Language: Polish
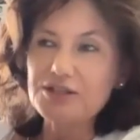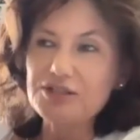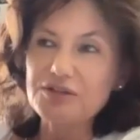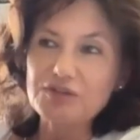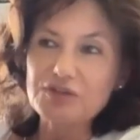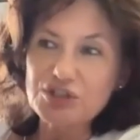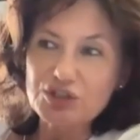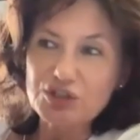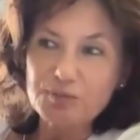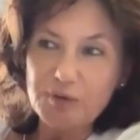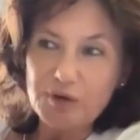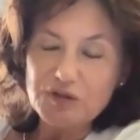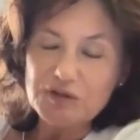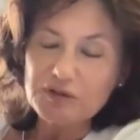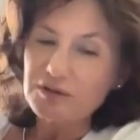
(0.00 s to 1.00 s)

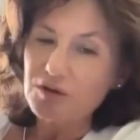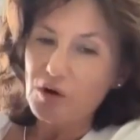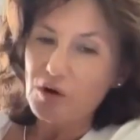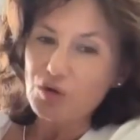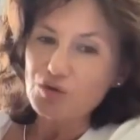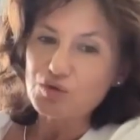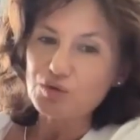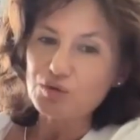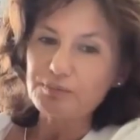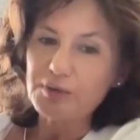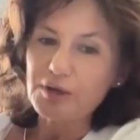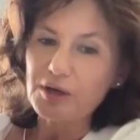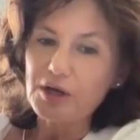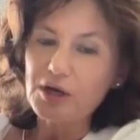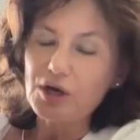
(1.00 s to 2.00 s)
90% tych osób
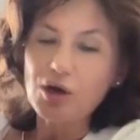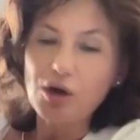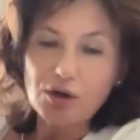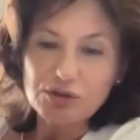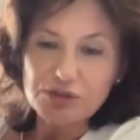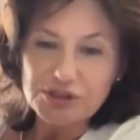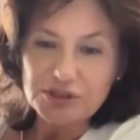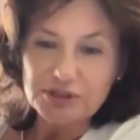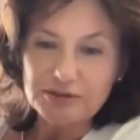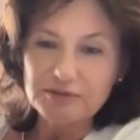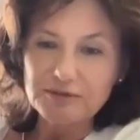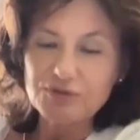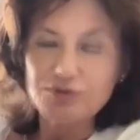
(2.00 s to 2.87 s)
chodzi